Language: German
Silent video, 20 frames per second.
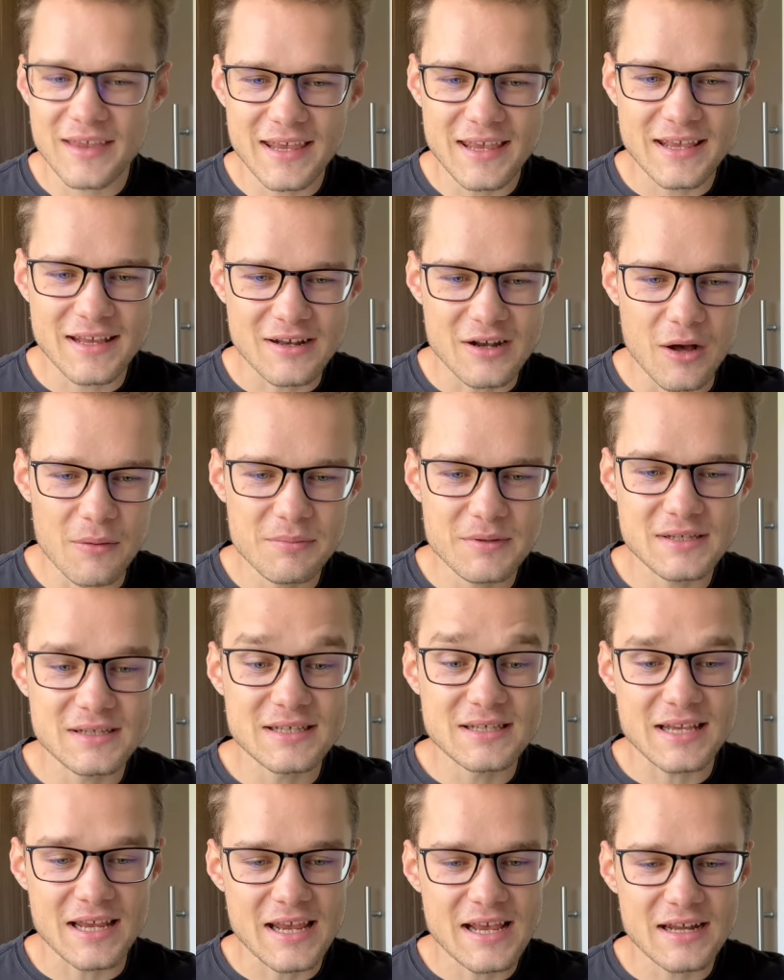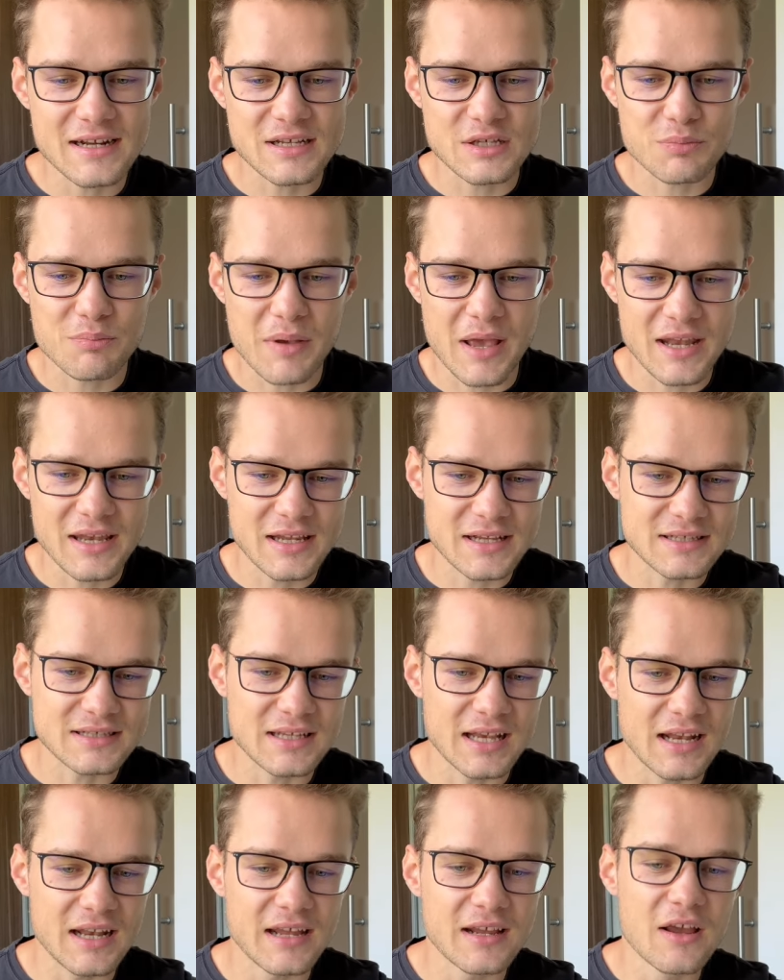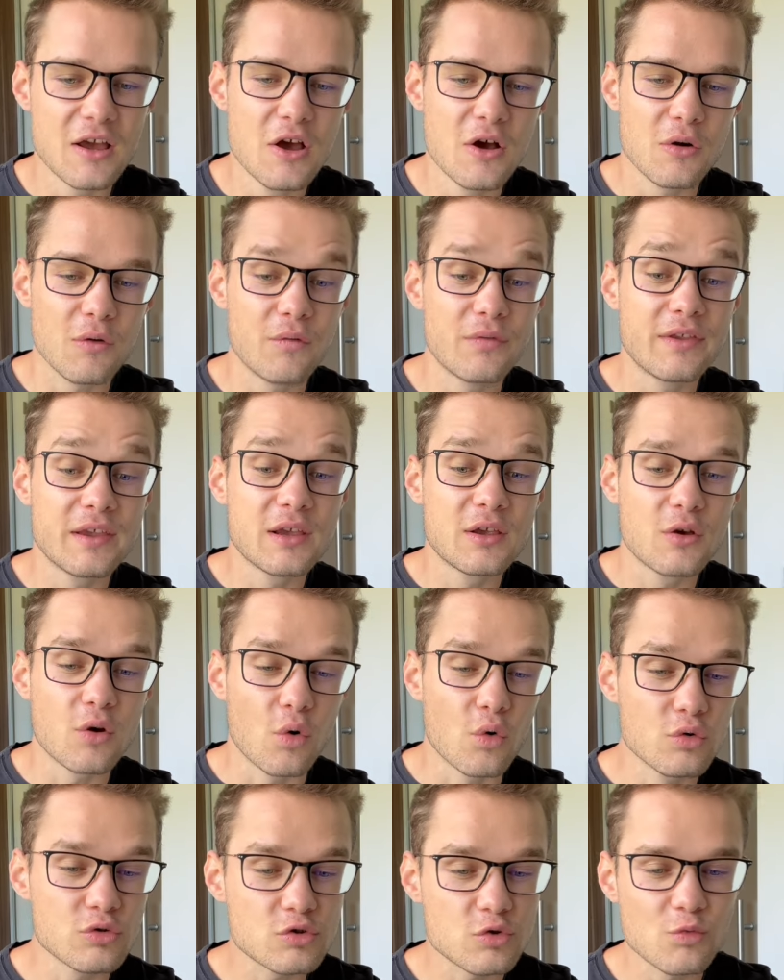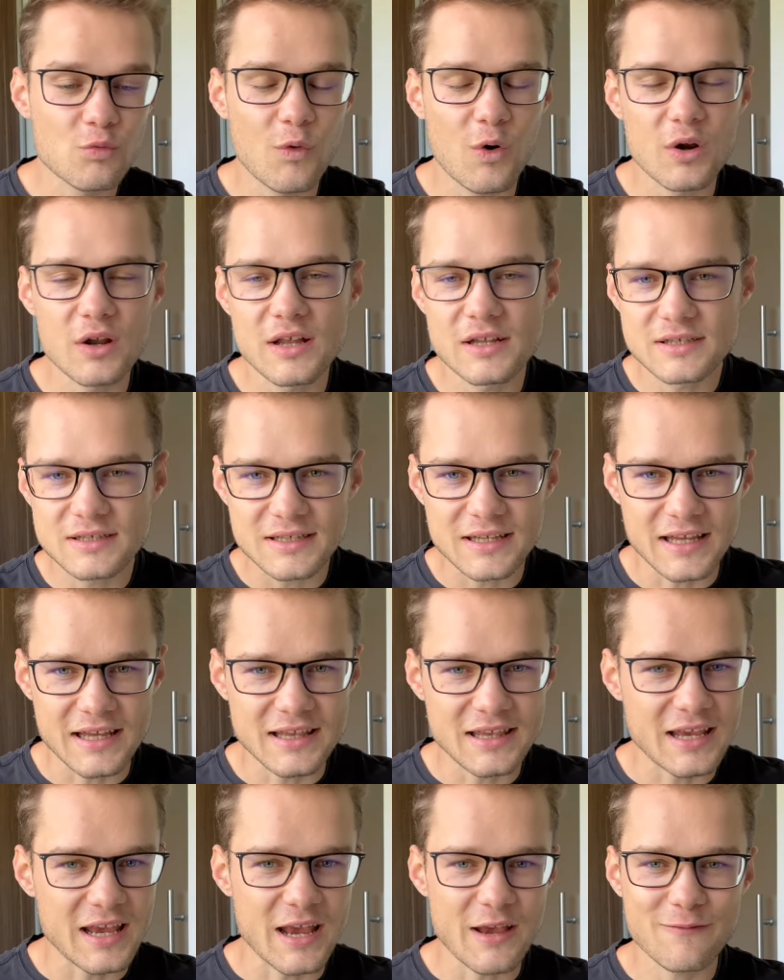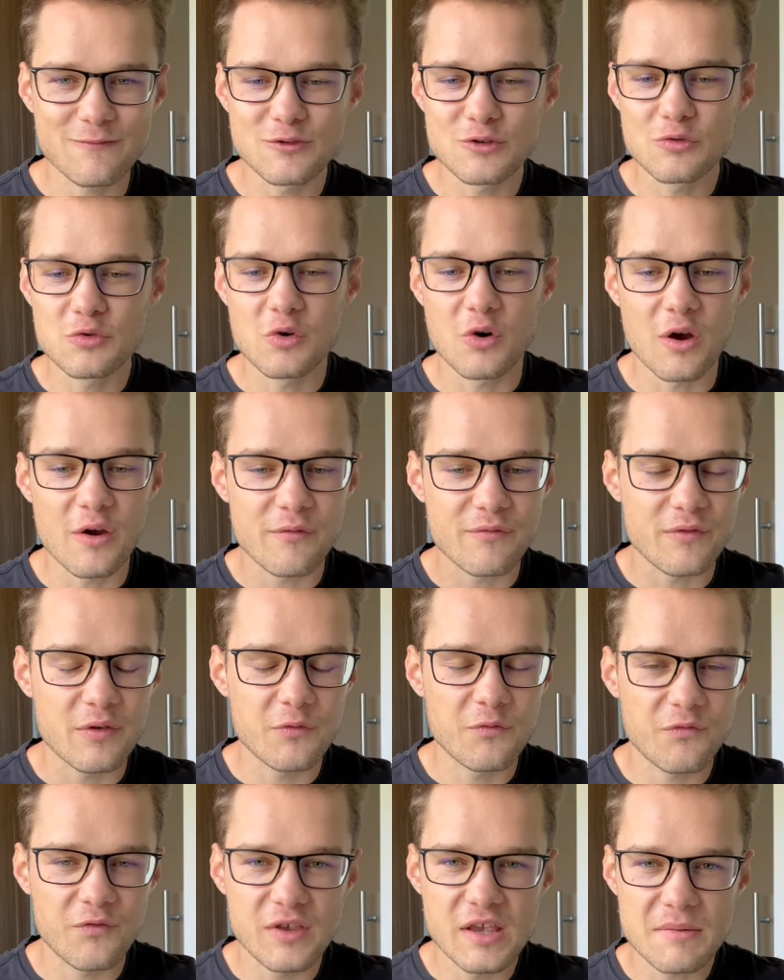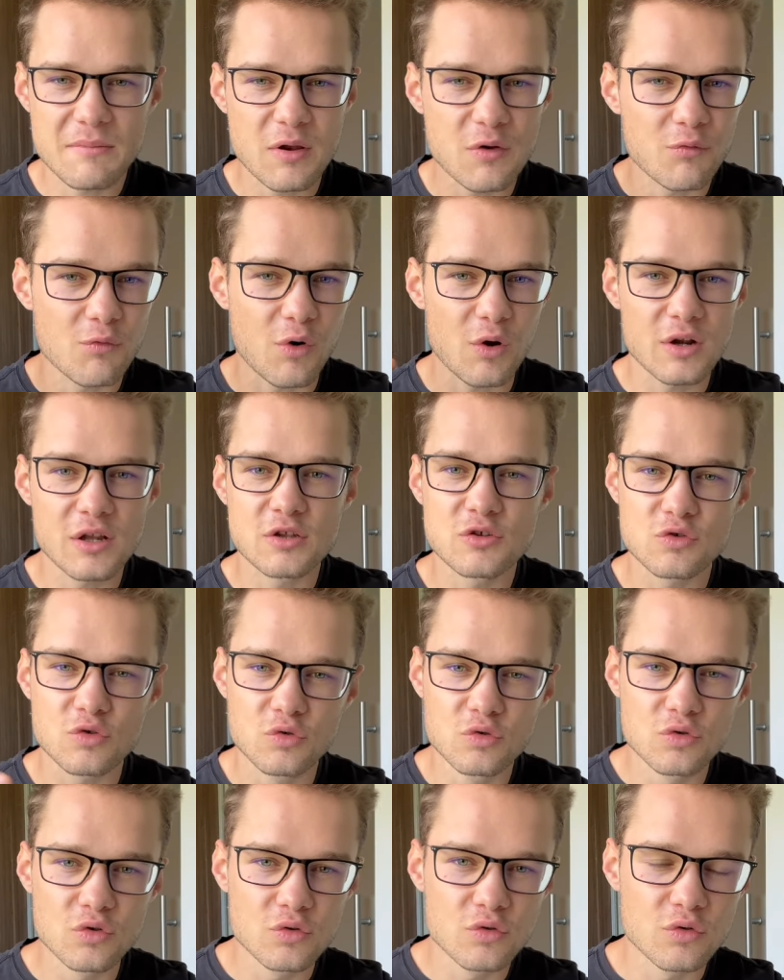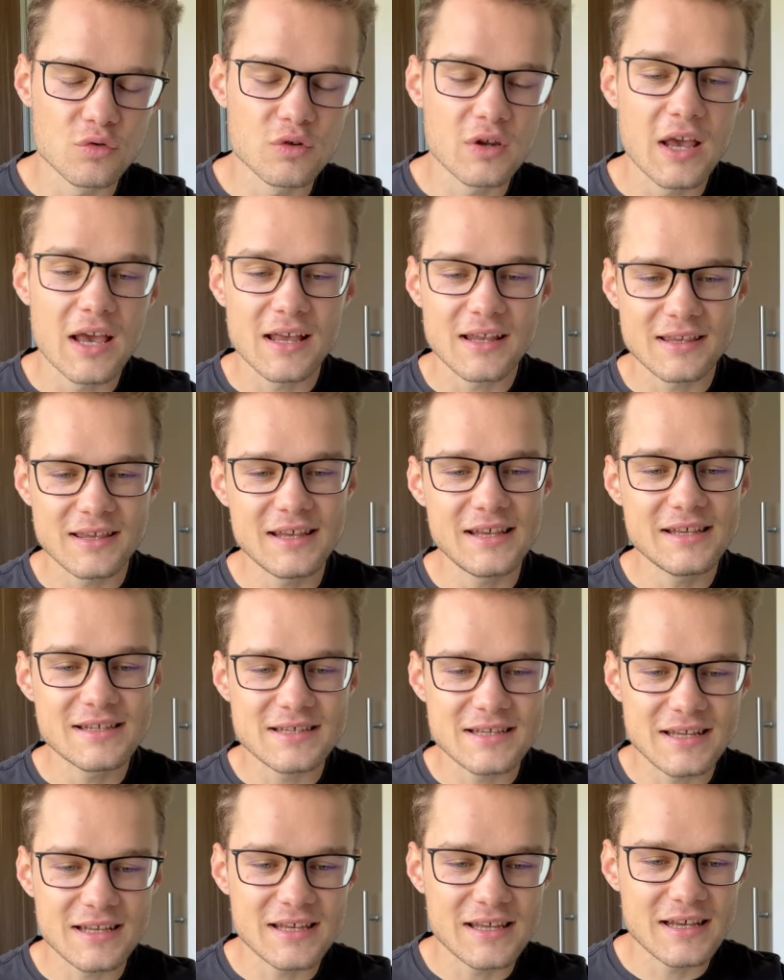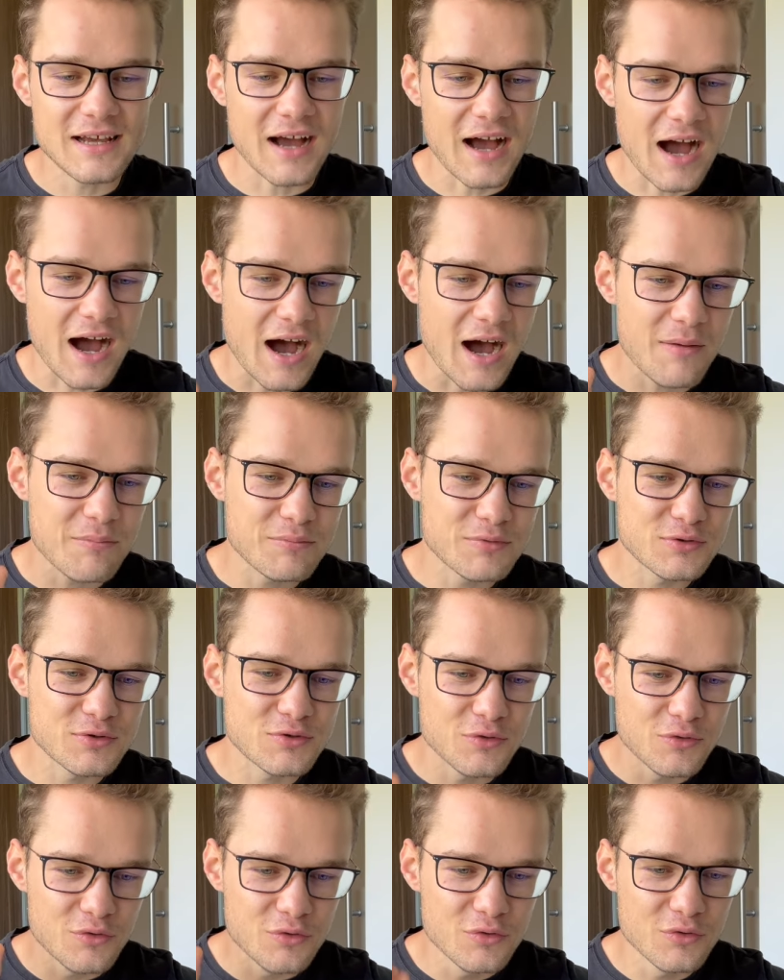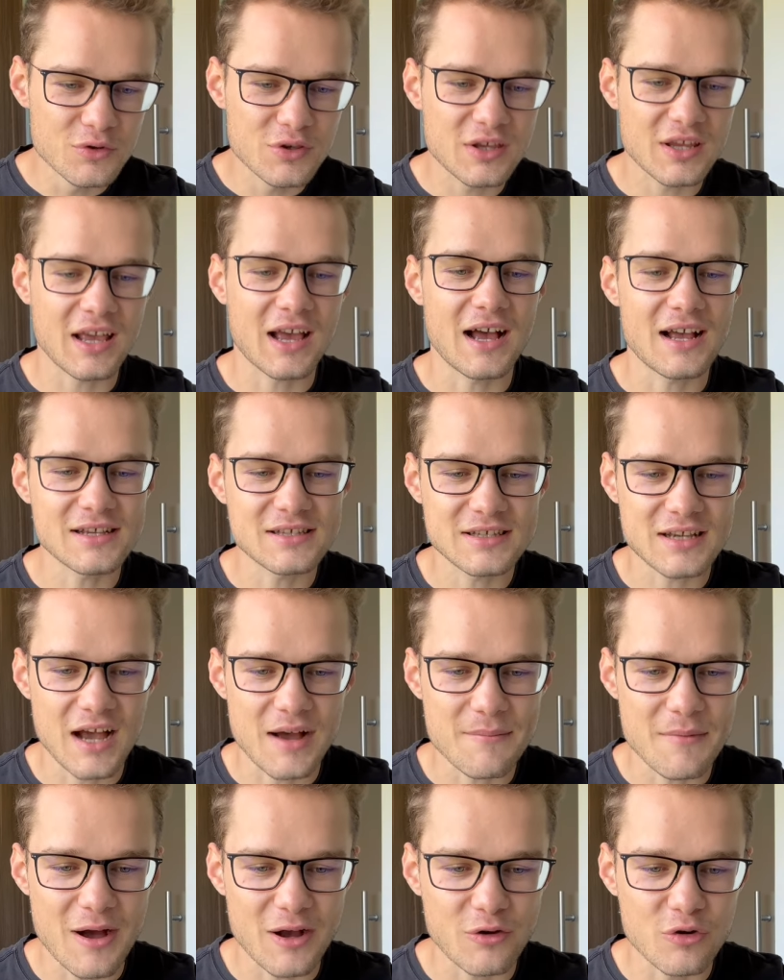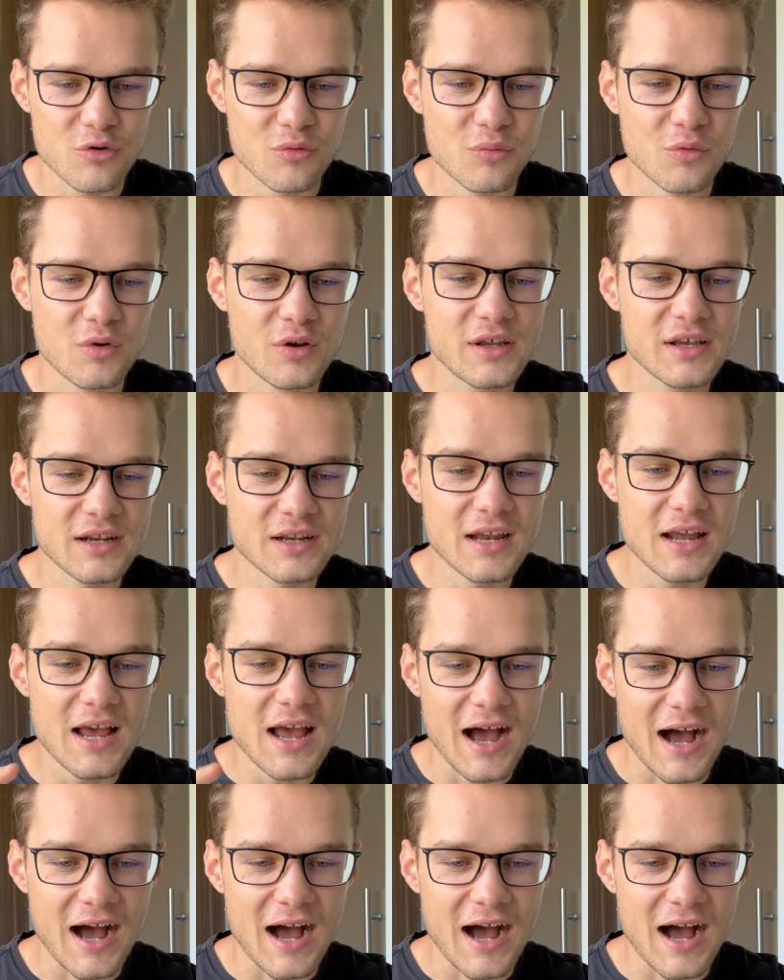Ich glaube, das ist eher das Panic Selling und die großen Wallets, die ETF-Zukäufe, Firmen-Wallets und und und, die sind hier absolut krass am Akkumulieren.